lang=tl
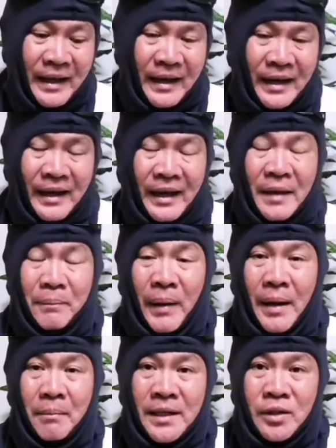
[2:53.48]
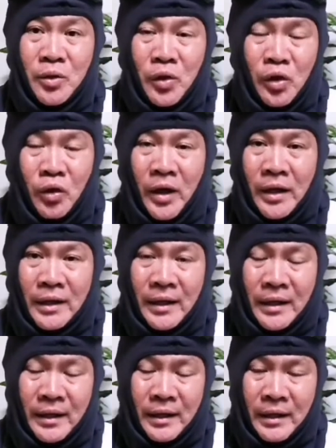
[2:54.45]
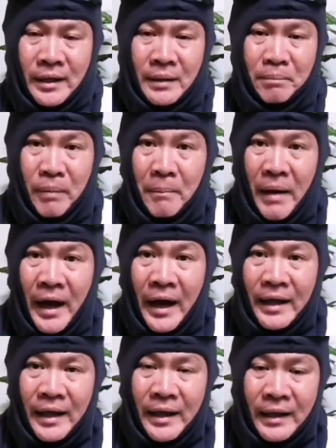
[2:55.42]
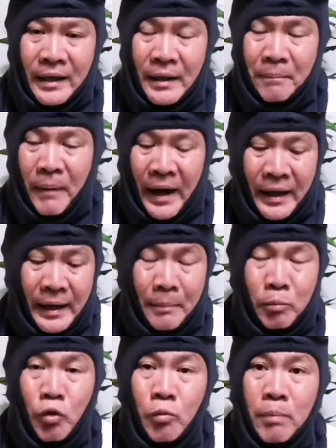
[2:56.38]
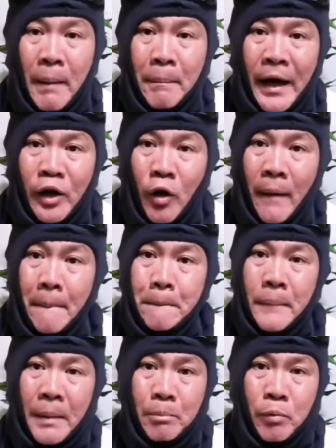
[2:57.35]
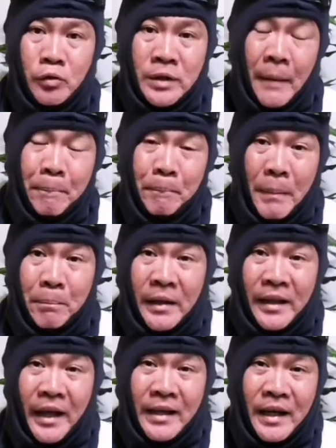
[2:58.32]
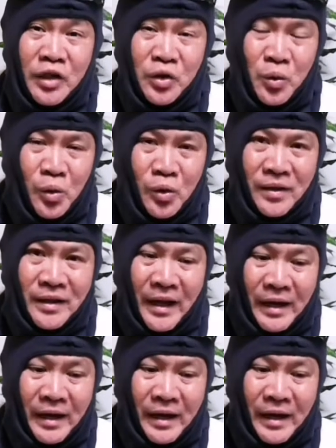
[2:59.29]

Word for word: na ipalabas ko ito at ipabahagi, ipaalam kung paano ang pagpuksa at pagpatay ng surot.